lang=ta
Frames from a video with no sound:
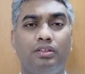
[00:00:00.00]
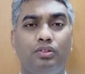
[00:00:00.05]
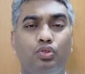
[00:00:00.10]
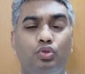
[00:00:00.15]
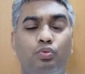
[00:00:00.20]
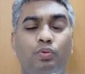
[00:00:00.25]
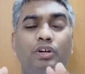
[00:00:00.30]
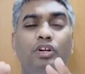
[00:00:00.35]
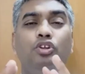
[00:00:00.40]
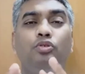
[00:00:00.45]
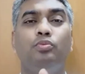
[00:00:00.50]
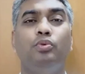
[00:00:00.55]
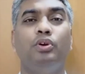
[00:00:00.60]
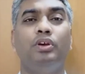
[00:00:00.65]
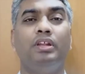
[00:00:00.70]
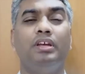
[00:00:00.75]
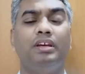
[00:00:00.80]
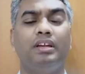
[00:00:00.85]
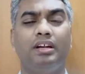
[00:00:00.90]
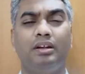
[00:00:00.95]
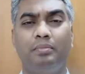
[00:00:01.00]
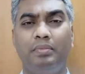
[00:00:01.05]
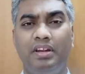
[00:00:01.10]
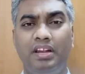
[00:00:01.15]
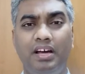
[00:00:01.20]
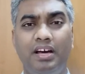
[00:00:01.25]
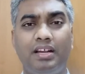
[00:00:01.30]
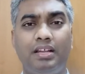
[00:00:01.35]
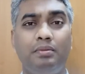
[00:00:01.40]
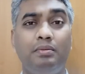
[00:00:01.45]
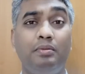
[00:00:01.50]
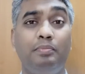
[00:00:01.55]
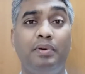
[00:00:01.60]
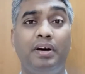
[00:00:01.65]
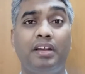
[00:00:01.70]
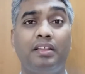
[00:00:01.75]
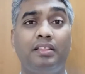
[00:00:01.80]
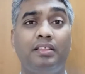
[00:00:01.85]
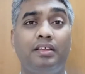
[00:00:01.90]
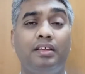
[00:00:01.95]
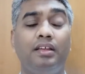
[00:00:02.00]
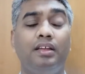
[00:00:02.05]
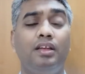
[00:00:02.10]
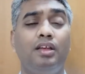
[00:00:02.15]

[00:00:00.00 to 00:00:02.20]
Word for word: துவண்டு போயிருக்கிற நம்ம எல்லாரையுமே பார்த்து